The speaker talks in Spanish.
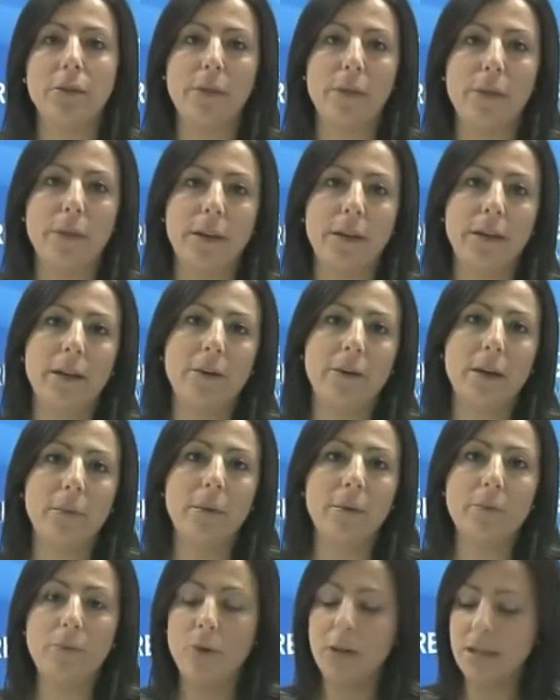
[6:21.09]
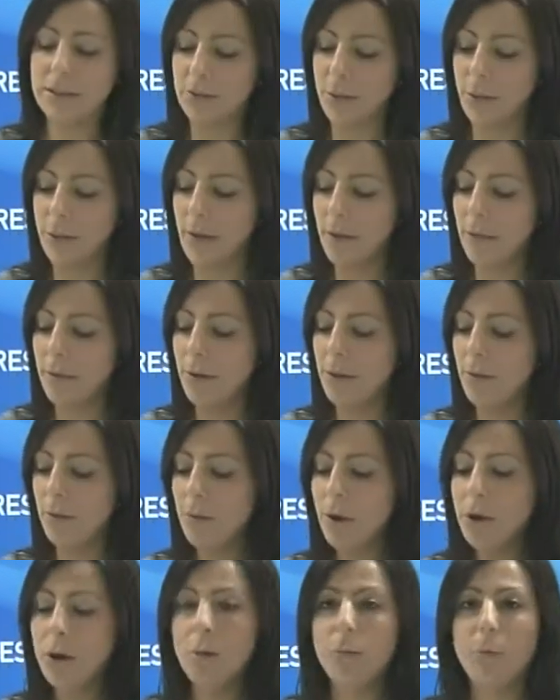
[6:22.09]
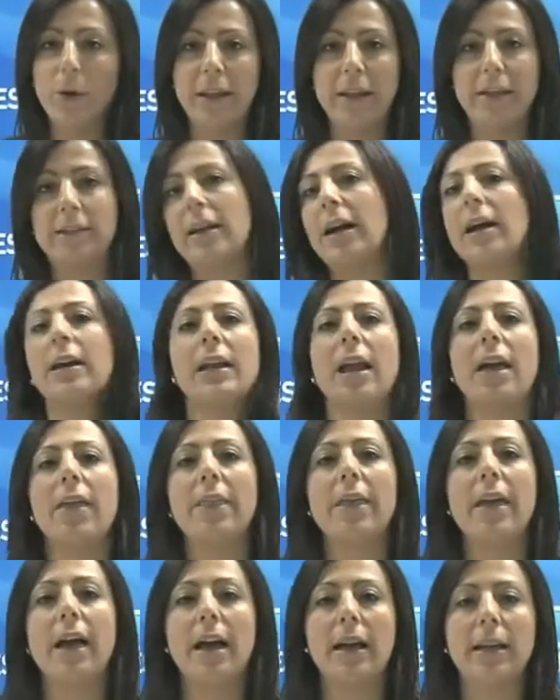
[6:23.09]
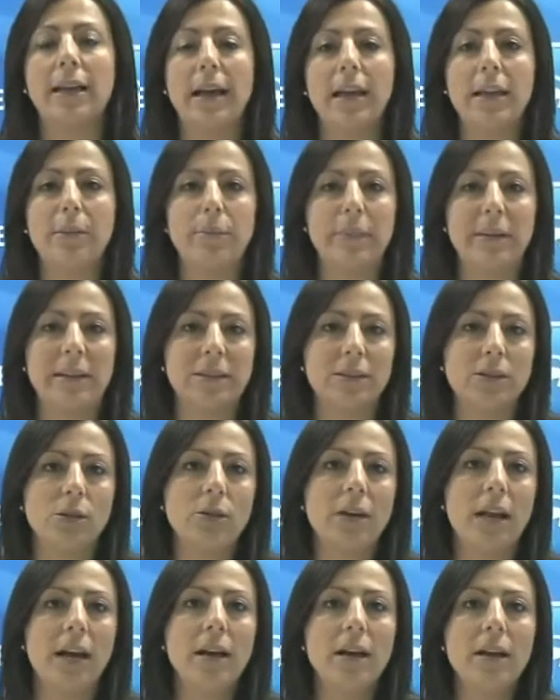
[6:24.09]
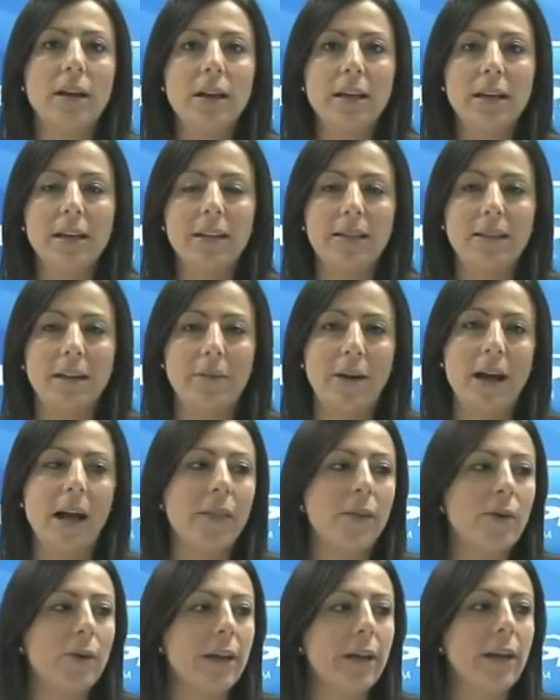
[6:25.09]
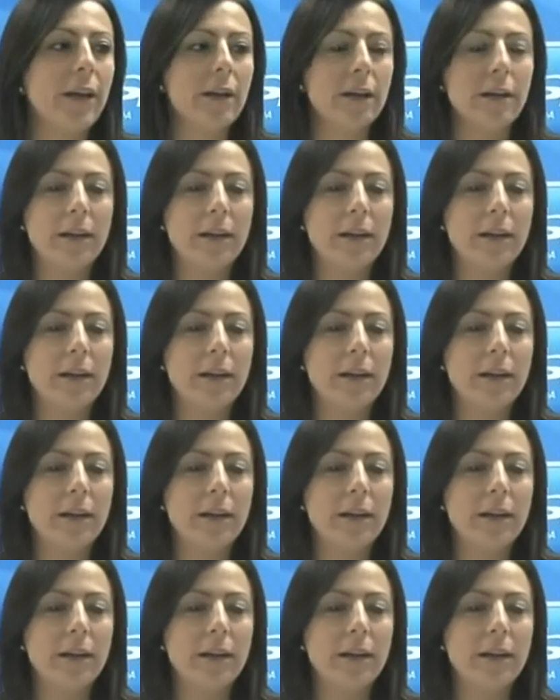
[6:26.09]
Es decir, que ahora mismo la asociación pues está gracias a que hay personas y trabajadores